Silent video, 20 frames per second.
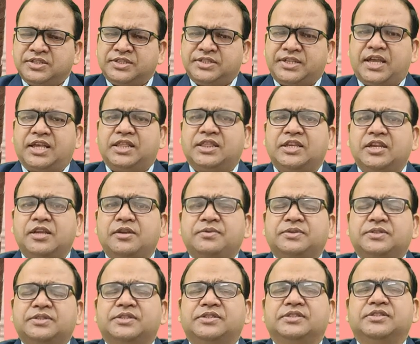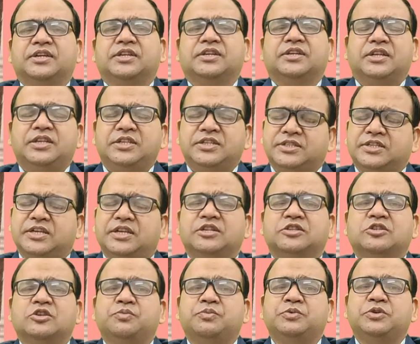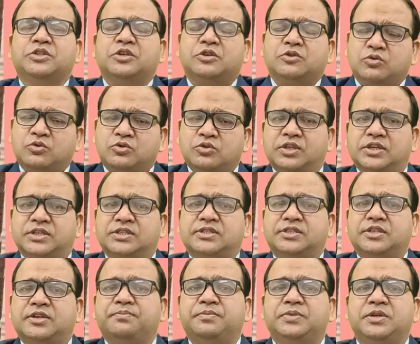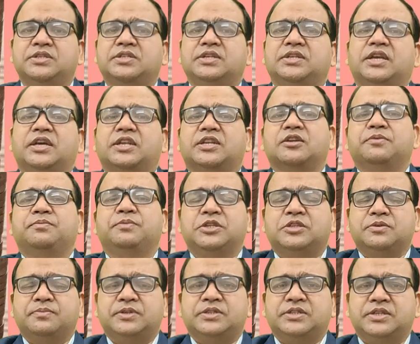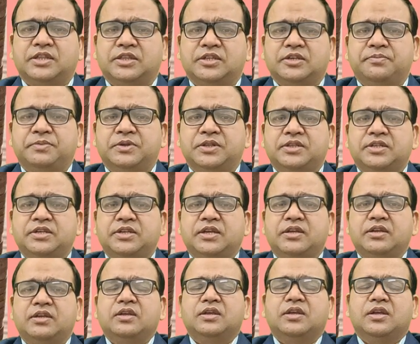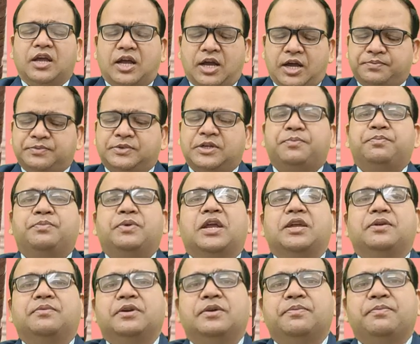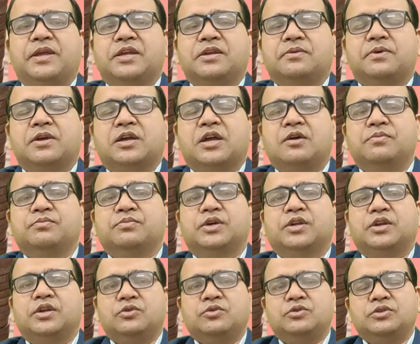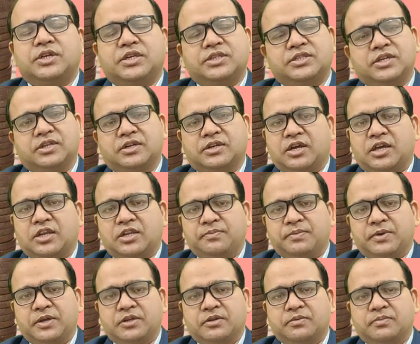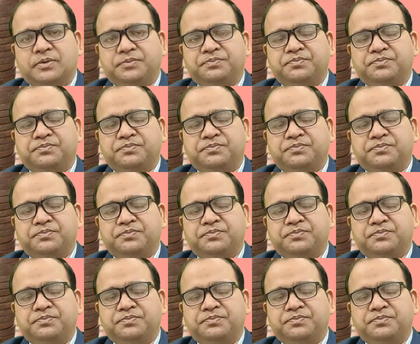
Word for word: सैलरी जनरली सेल्स ऑफिसर को 10 से बीस हजार के बीच में सैलरी मिलती है आप चाहे प्राइवेट बैंक में काम कर रहे हो चाहे सरकारी बैंक में